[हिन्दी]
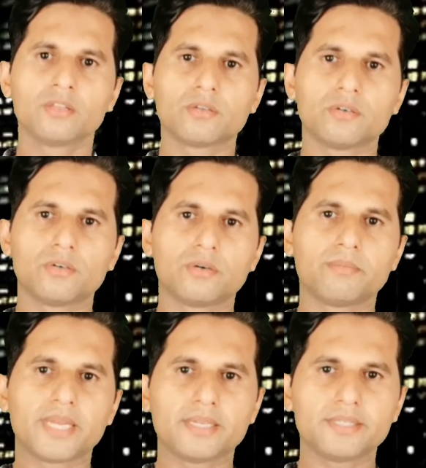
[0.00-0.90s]
तो
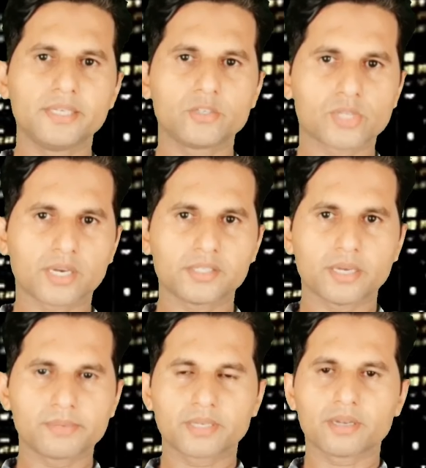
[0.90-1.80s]
मैंने यही गुजारिश
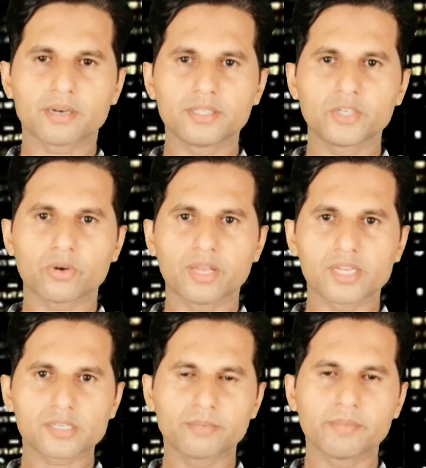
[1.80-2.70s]
आपसे करनी थी और
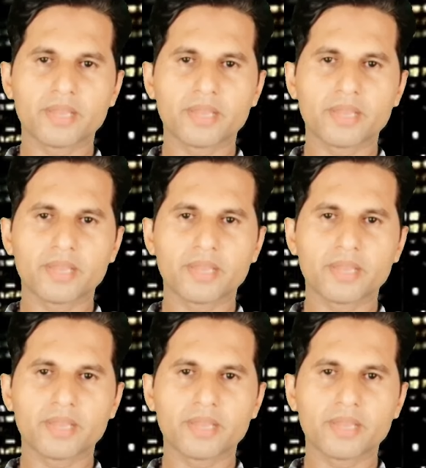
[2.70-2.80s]
लास्ट में